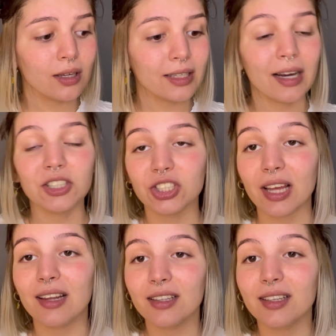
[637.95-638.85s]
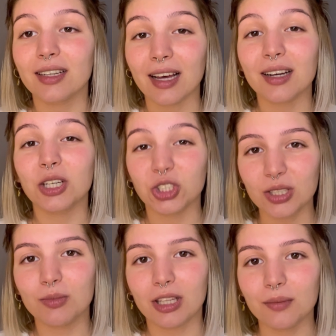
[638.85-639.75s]
Ya işte 50 liradan
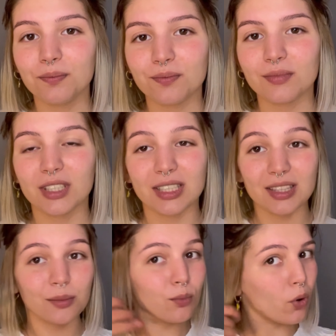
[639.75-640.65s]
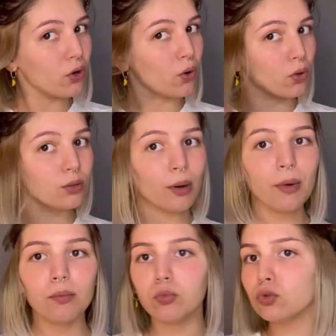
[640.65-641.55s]
kaçayım dedim. Gittim böyle oldum
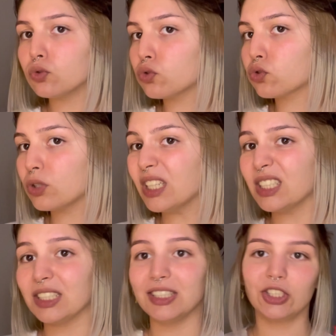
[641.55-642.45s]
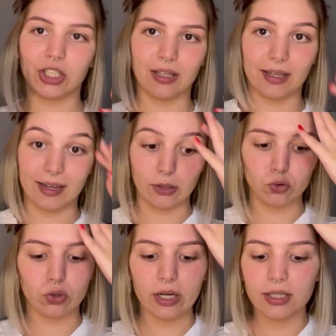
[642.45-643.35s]
ama bunun üstüne inşallah renk
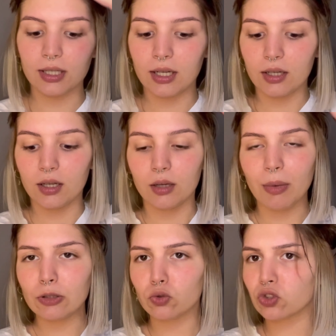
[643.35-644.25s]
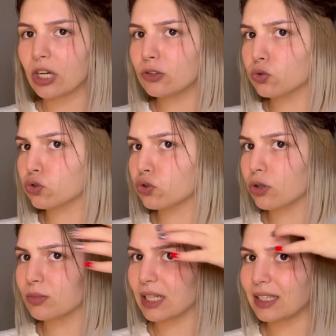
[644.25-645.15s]
tutar. Ben tutacağını
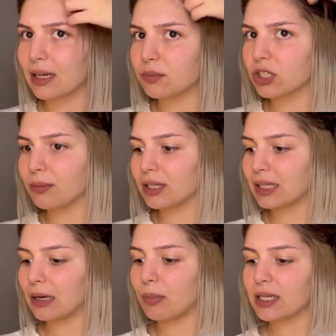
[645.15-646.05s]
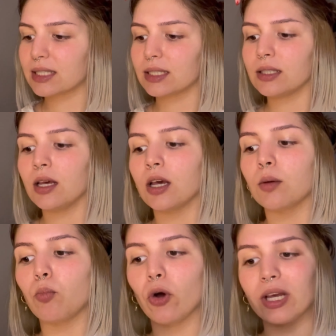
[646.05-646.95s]
düşünüyorum zaten yapacağım renkler baskın.
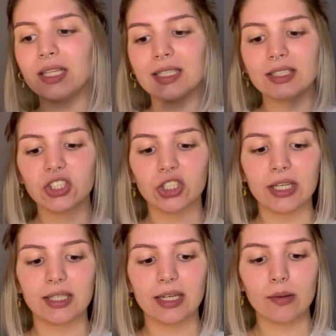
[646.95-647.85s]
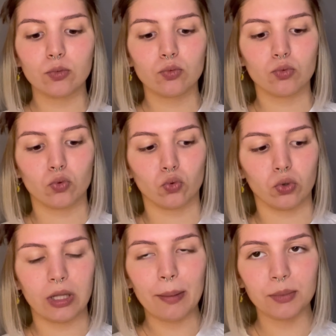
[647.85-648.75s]
Boyaların içine krem
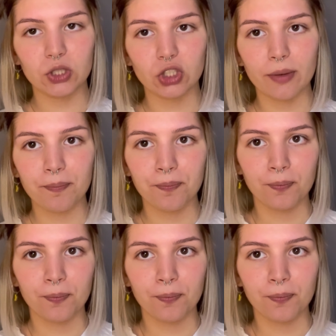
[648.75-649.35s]
kullanmayacağım.